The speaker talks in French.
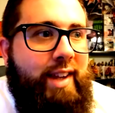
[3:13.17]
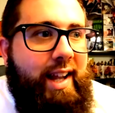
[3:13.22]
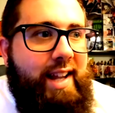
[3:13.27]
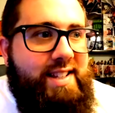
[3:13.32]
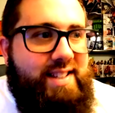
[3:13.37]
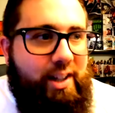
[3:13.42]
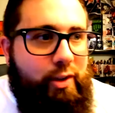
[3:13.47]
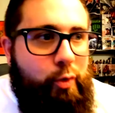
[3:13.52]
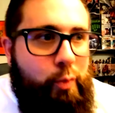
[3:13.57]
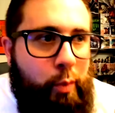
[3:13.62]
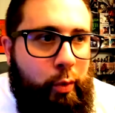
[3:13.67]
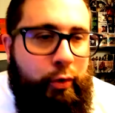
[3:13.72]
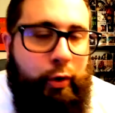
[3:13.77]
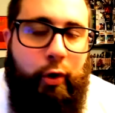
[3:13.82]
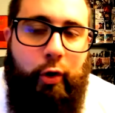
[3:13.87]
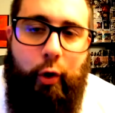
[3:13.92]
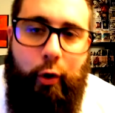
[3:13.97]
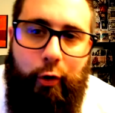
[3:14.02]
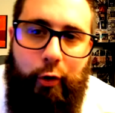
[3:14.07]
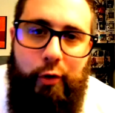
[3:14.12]
Et ça nous montre
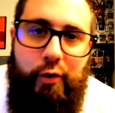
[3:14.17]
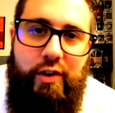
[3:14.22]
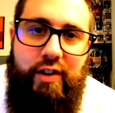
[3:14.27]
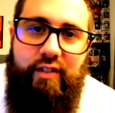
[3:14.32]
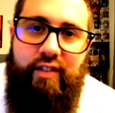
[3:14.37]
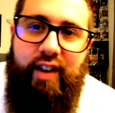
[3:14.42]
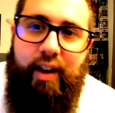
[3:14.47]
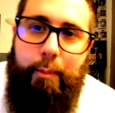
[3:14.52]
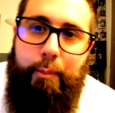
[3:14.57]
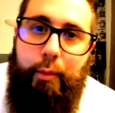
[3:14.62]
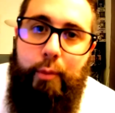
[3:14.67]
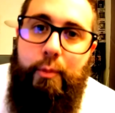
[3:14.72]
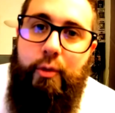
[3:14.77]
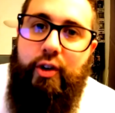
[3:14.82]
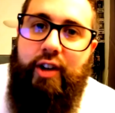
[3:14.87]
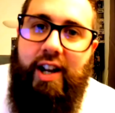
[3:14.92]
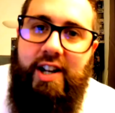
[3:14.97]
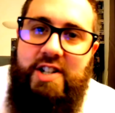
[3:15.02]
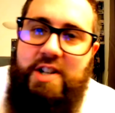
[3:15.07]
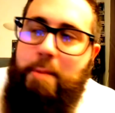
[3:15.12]
encore que l'univers peut me
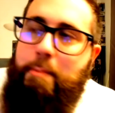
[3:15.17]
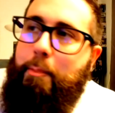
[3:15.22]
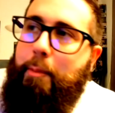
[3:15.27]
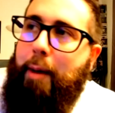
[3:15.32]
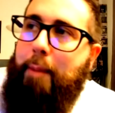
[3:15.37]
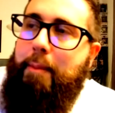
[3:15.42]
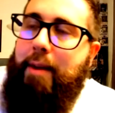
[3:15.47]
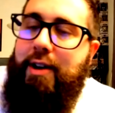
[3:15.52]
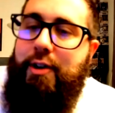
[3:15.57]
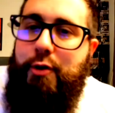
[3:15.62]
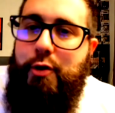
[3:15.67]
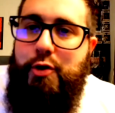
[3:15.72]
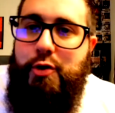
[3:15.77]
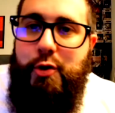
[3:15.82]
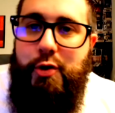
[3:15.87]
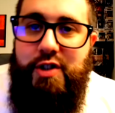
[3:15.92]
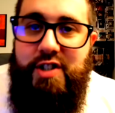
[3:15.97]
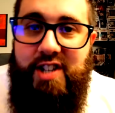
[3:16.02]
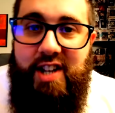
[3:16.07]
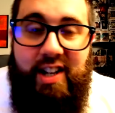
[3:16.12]
cacher pas mal de
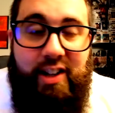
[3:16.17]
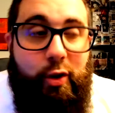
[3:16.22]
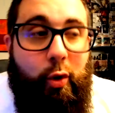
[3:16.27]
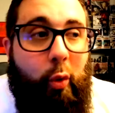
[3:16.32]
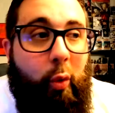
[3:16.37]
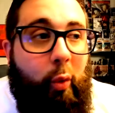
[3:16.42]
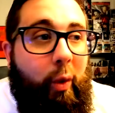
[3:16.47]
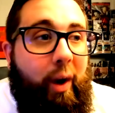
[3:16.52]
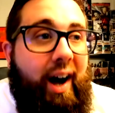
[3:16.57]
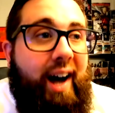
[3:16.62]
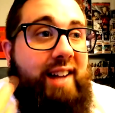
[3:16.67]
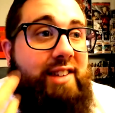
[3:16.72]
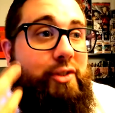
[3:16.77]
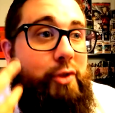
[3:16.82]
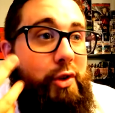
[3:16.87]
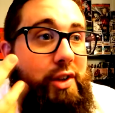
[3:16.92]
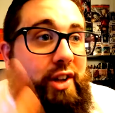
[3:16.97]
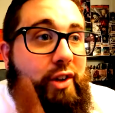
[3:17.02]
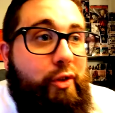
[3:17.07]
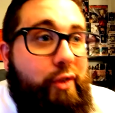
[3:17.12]
choses. J'ai trop hâte
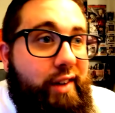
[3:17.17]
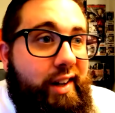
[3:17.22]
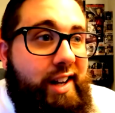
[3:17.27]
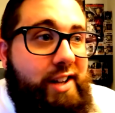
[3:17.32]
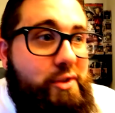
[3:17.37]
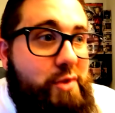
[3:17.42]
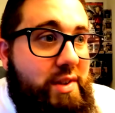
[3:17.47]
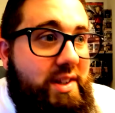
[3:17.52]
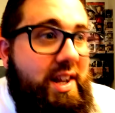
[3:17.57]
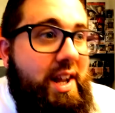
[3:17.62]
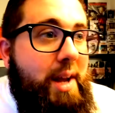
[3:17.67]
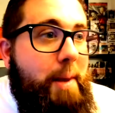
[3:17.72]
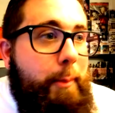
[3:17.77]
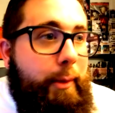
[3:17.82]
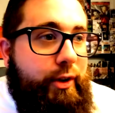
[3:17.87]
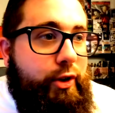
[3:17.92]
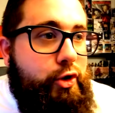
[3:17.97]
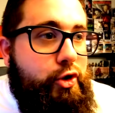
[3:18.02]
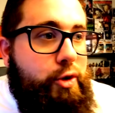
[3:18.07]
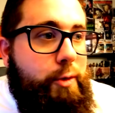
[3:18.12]
de découvrir la suite
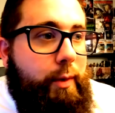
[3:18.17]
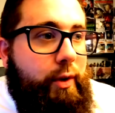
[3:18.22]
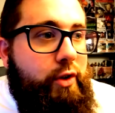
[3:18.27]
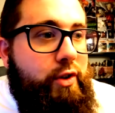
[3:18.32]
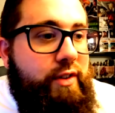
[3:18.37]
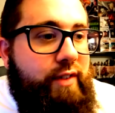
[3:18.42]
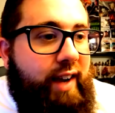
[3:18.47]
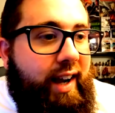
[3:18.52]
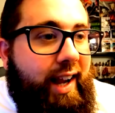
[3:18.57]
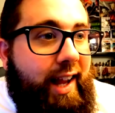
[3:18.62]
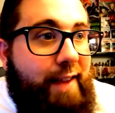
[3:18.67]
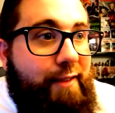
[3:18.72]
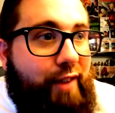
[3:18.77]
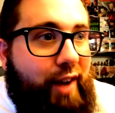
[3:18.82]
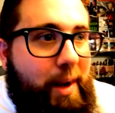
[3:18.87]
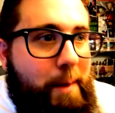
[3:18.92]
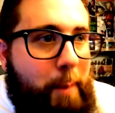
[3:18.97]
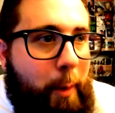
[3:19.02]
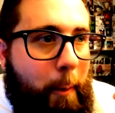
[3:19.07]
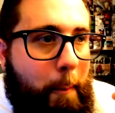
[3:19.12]
parce que justement l'univers est
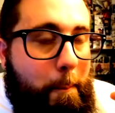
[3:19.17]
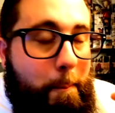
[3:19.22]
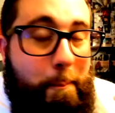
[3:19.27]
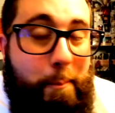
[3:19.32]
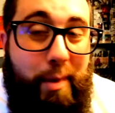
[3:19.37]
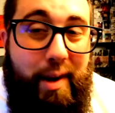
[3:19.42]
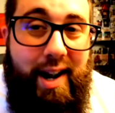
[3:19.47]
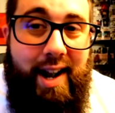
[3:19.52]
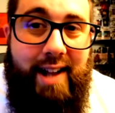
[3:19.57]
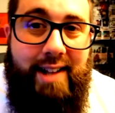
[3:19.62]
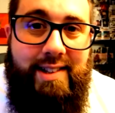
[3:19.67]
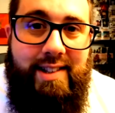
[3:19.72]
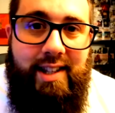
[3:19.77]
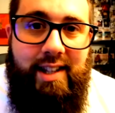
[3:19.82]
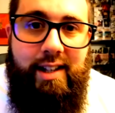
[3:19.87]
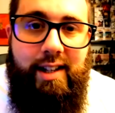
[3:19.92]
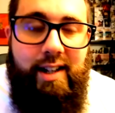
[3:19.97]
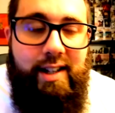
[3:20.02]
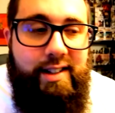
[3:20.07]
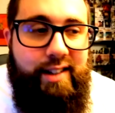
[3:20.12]
vraiment
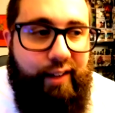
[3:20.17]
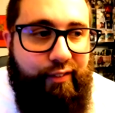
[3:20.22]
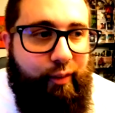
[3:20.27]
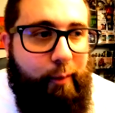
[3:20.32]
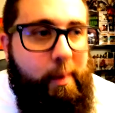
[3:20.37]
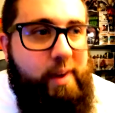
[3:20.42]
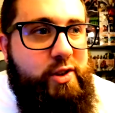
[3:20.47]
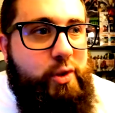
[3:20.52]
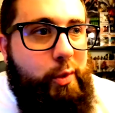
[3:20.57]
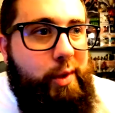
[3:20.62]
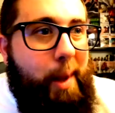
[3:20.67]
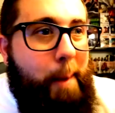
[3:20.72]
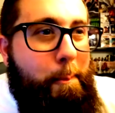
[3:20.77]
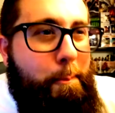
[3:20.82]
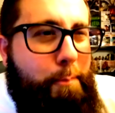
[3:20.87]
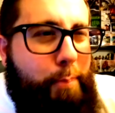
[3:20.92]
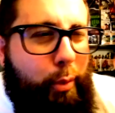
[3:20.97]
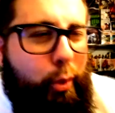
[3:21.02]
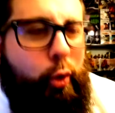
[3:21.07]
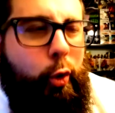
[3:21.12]
blindé d'informations. Il y a
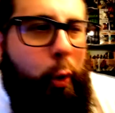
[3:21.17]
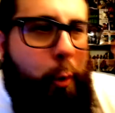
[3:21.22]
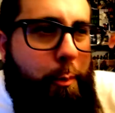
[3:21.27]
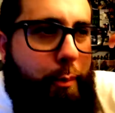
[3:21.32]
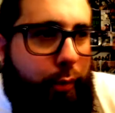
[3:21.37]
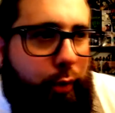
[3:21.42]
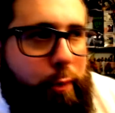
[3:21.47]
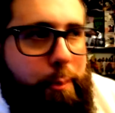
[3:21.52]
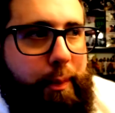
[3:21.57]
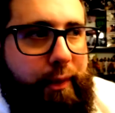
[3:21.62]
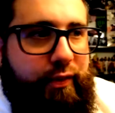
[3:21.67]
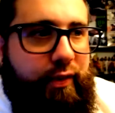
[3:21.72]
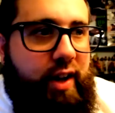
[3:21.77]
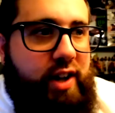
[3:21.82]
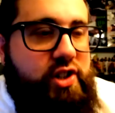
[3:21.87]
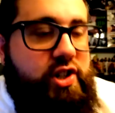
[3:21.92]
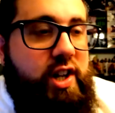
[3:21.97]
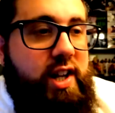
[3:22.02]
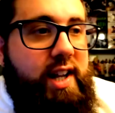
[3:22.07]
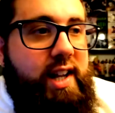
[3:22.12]
beaucoup beaucoup de
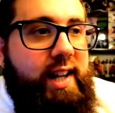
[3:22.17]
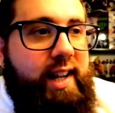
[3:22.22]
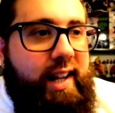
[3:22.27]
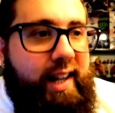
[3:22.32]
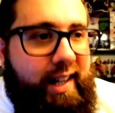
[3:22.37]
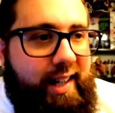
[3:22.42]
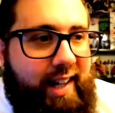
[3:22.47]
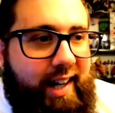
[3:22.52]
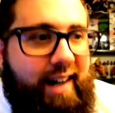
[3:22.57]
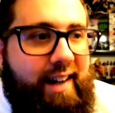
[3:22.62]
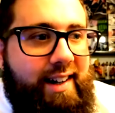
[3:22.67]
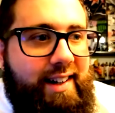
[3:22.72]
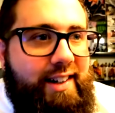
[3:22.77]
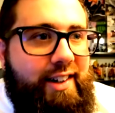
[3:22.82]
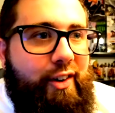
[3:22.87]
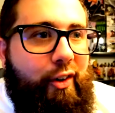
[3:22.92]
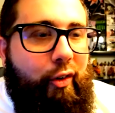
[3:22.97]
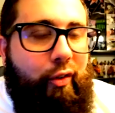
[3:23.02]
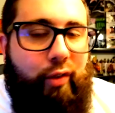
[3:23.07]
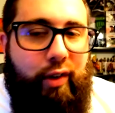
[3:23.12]
personnages et là
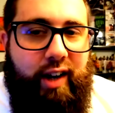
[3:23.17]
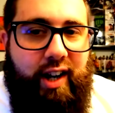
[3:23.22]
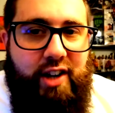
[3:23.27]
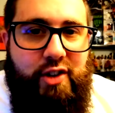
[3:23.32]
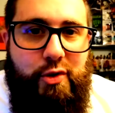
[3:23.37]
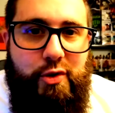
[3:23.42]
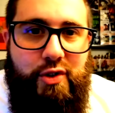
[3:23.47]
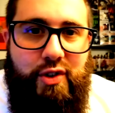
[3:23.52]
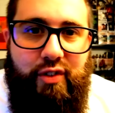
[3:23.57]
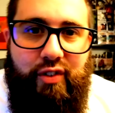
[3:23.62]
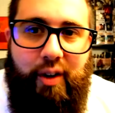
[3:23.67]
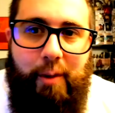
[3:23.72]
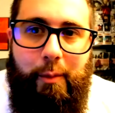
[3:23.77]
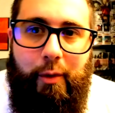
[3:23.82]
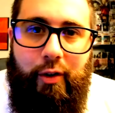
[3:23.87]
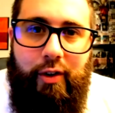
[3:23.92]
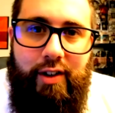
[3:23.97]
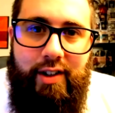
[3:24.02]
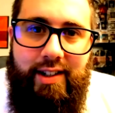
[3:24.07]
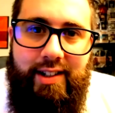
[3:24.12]
on voit quelque chose de
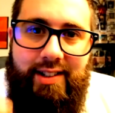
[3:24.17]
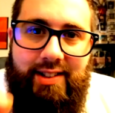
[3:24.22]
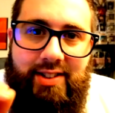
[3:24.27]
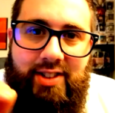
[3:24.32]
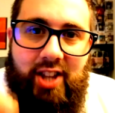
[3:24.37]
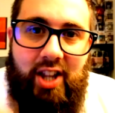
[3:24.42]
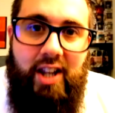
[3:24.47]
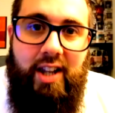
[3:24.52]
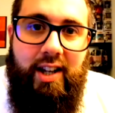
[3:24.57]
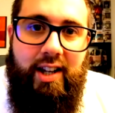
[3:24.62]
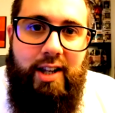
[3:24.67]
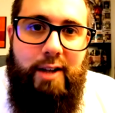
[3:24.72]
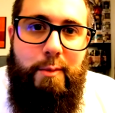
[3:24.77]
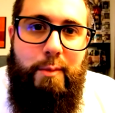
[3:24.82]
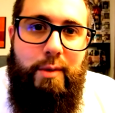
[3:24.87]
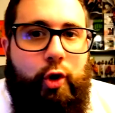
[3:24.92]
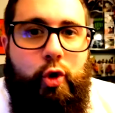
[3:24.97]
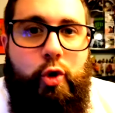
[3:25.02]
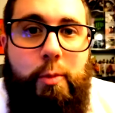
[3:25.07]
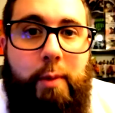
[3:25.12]
vraiment terrible.
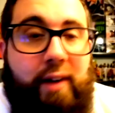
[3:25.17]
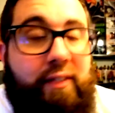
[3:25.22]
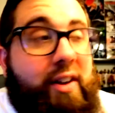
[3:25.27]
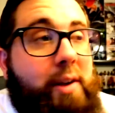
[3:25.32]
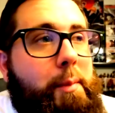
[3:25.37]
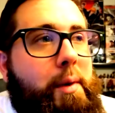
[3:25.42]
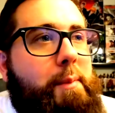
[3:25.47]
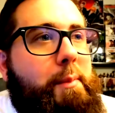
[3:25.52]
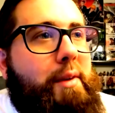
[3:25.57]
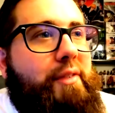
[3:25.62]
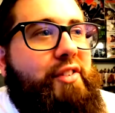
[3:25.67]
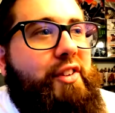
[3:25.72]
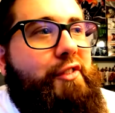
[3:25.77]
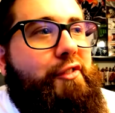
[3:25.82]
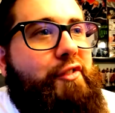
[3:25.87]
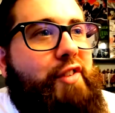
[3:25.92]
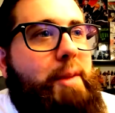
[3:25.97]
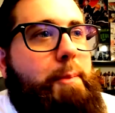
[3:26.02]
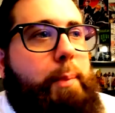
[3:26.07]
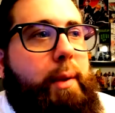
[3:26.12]
Kuma vraiment il m'a fait
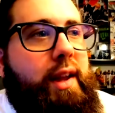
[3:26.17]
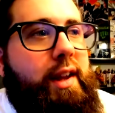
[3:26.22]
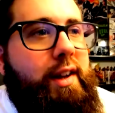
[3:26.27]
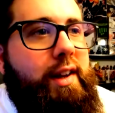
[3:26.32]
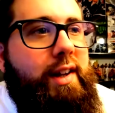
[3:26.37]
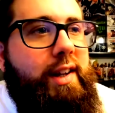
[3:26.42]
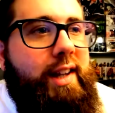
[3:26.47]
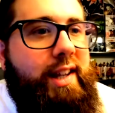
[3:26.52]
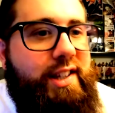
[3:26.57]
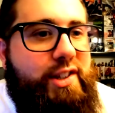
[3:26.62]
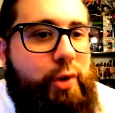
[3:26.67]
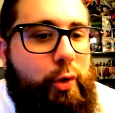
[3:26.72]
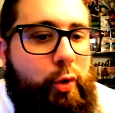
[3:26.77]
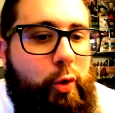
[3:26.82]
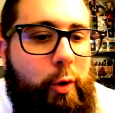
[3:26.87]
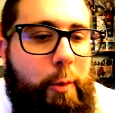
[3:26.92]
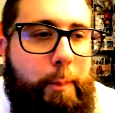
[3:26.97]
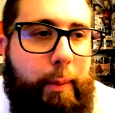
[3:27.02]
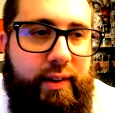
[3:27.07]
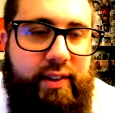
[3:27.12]
flipper et
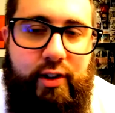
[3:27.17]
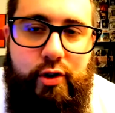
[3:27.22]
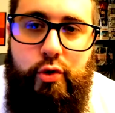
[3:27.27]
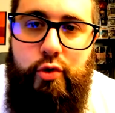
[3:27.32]
surtout le passage